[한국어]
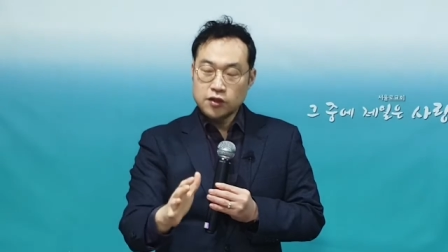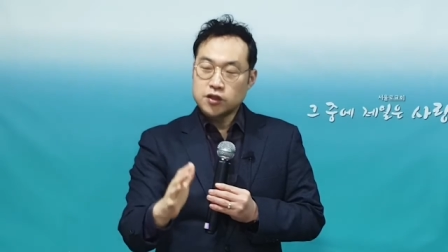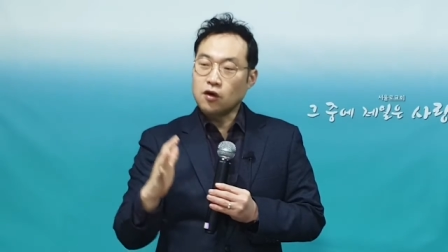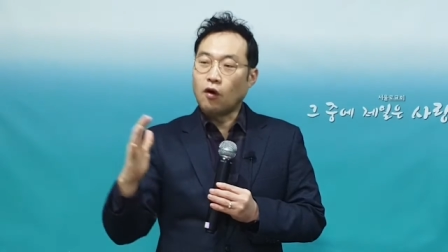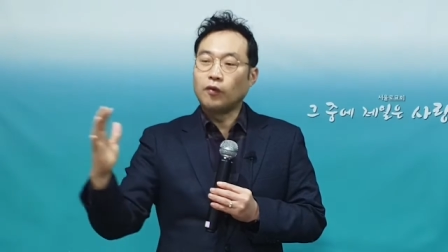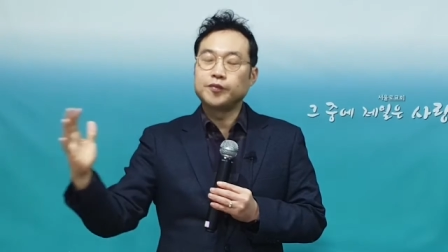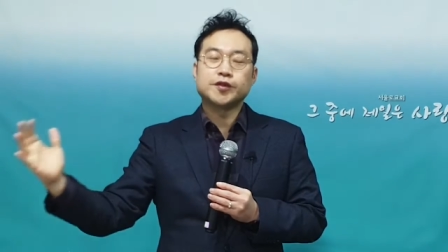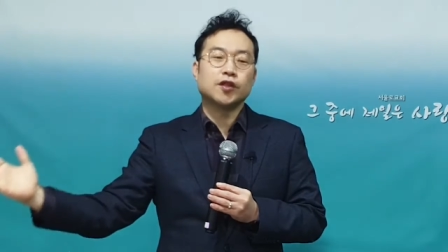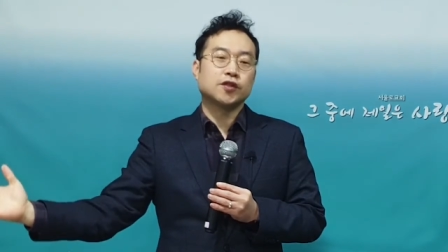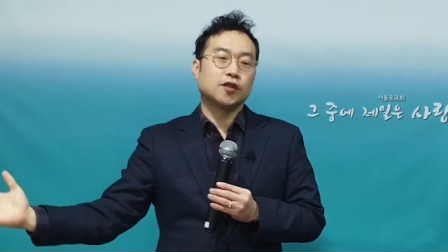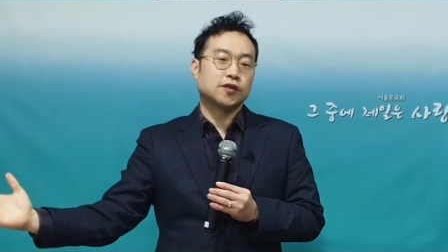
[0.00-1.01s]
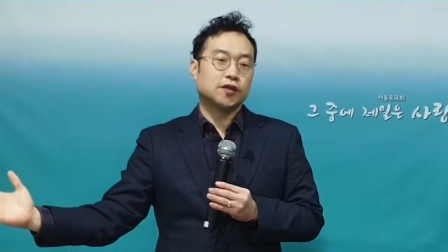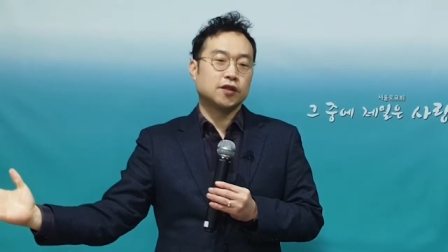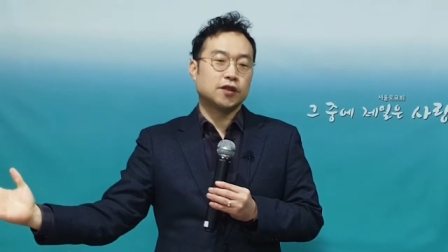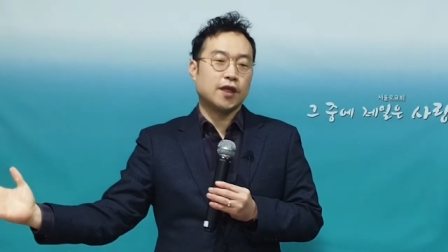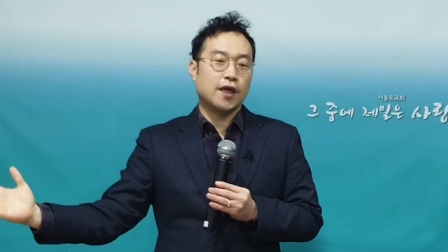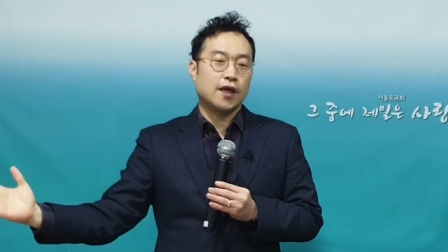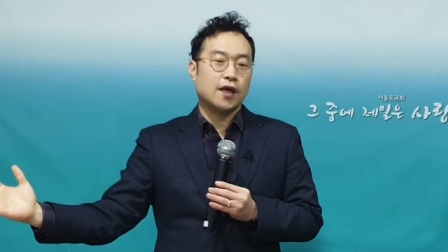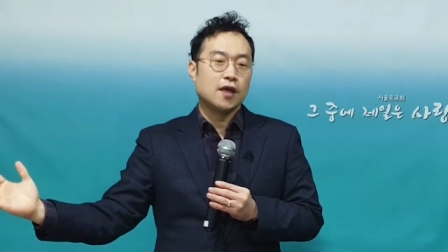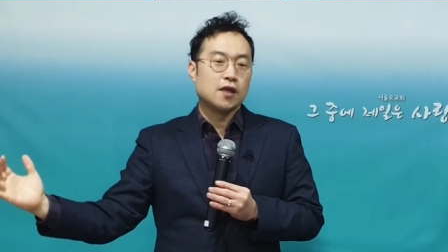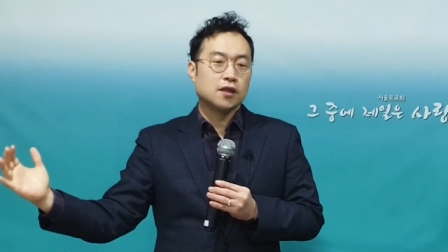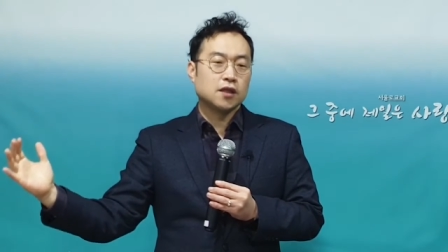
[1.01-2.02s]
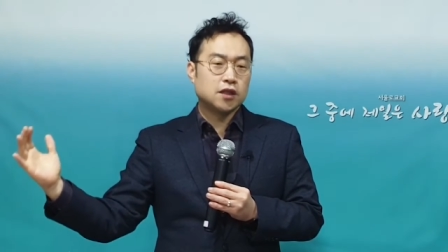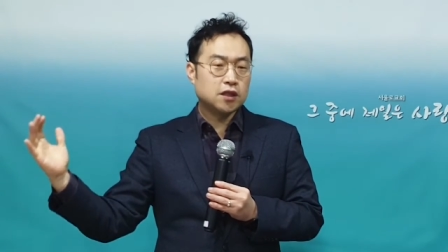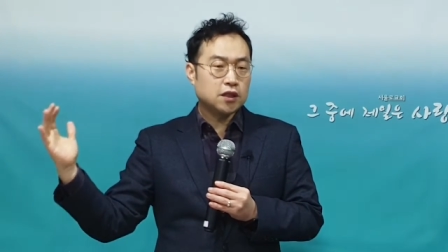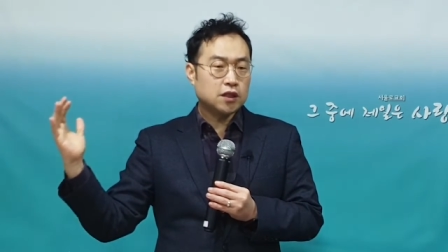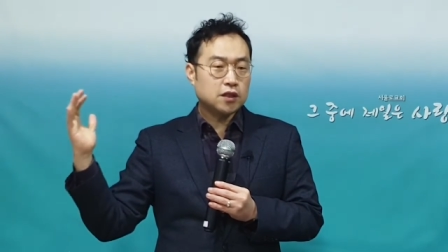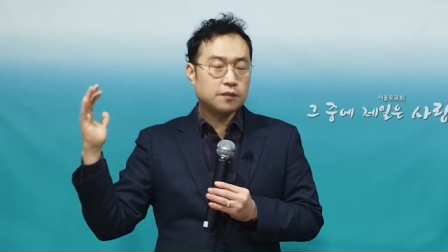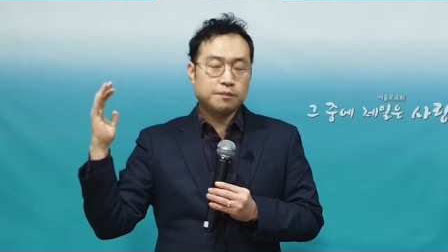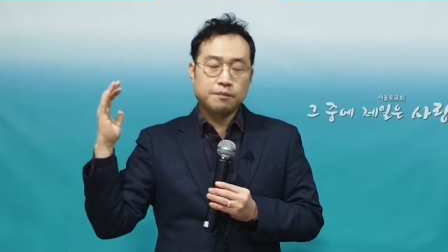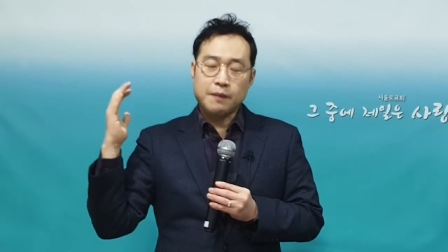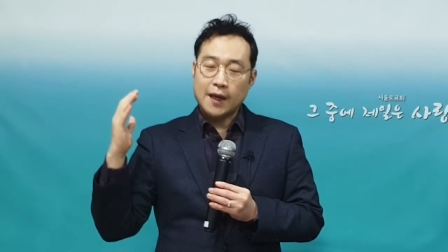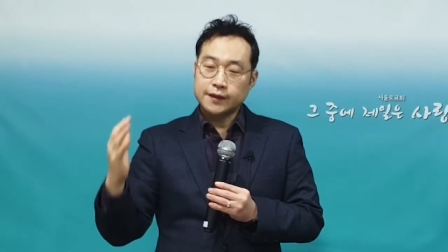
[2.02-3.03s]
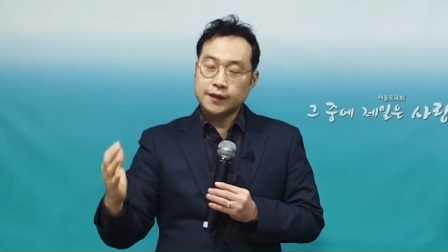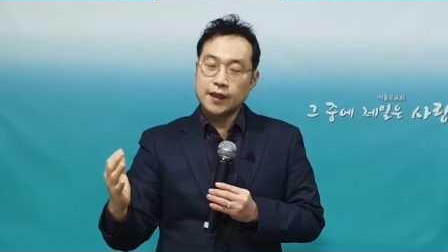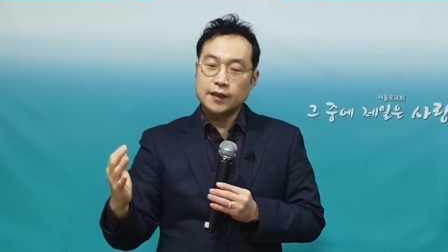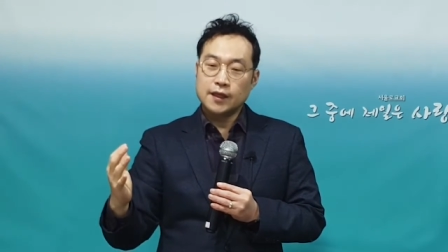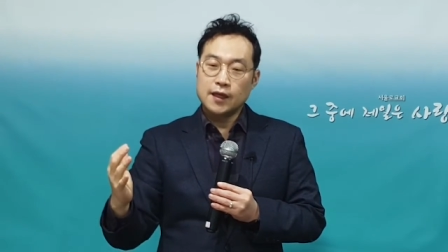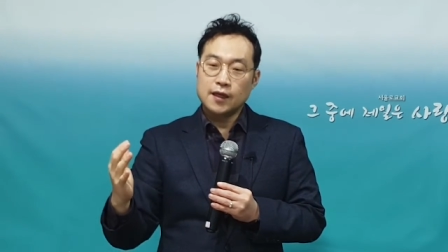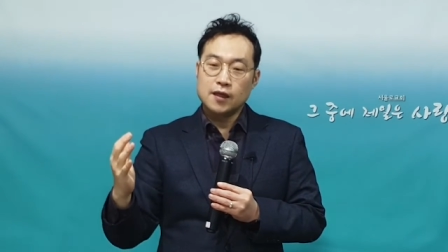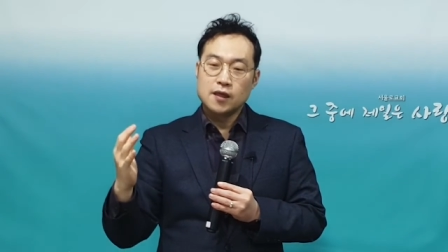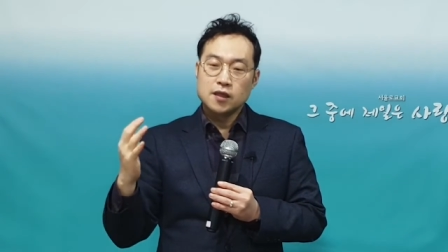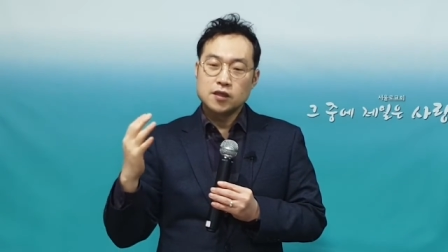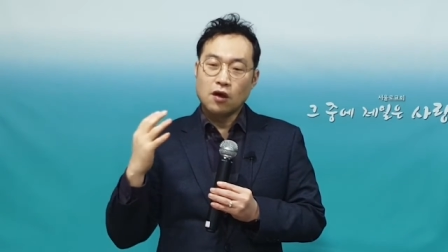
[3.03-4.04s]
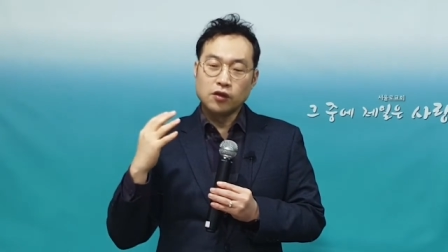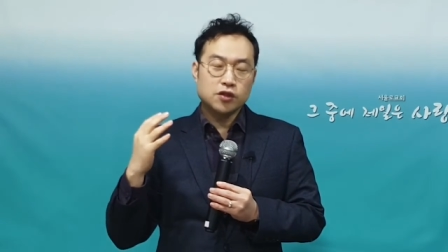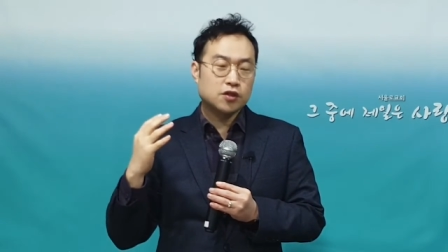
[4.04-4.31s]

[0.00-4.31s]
이것이 없어졌을 때 그 받게 될